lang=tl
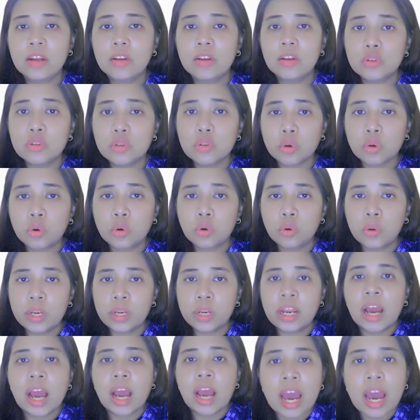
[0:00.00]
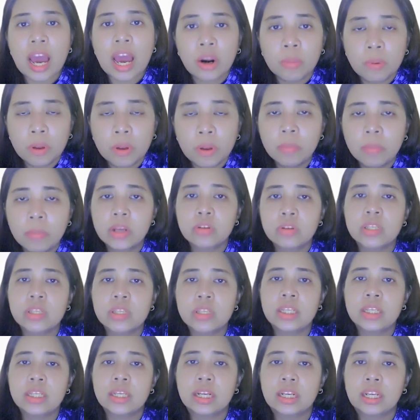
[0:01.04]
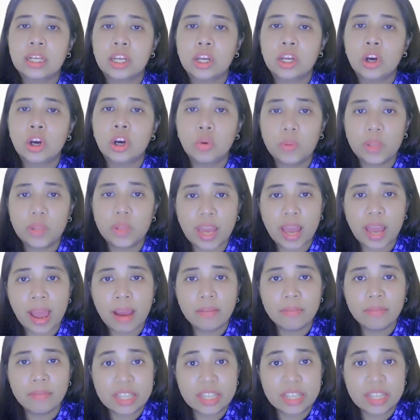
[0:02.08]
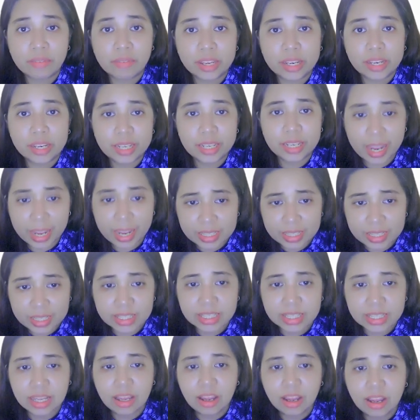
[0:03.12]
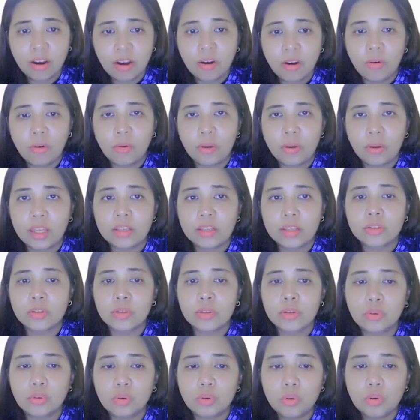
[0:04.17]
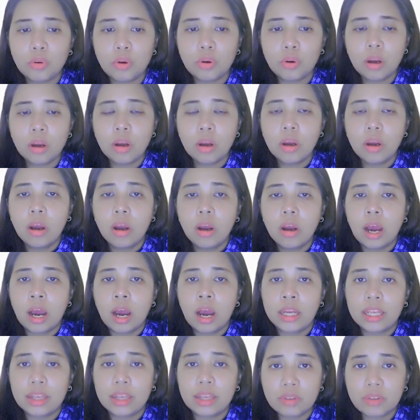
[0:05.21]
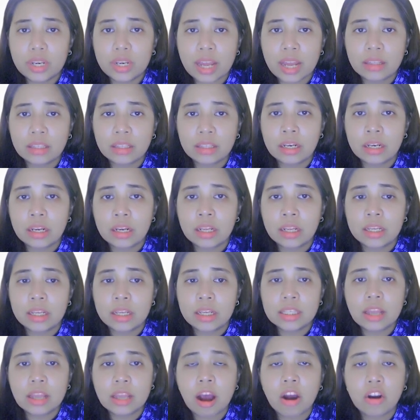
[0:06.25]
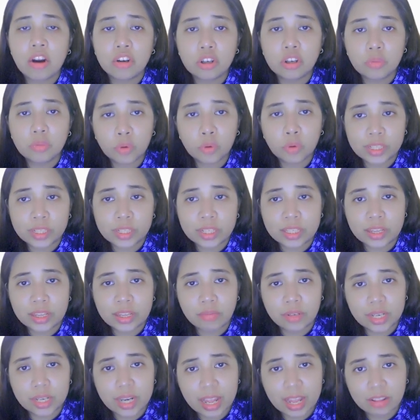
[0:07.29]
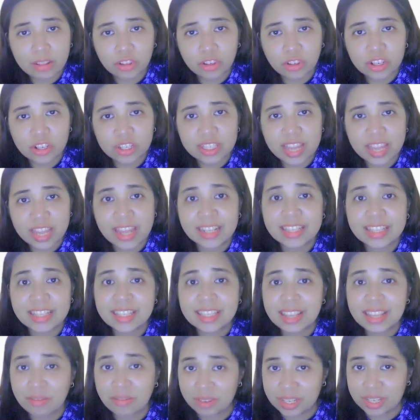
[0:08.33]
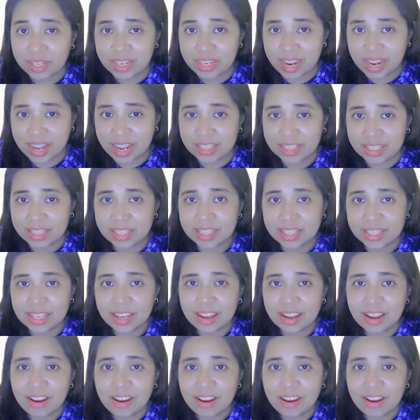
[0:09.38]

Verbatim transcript: So, ilang araw ba yung meron sa isang linggo? We have 7 days. Okay, so ang given natin is 147 letters and 7 days.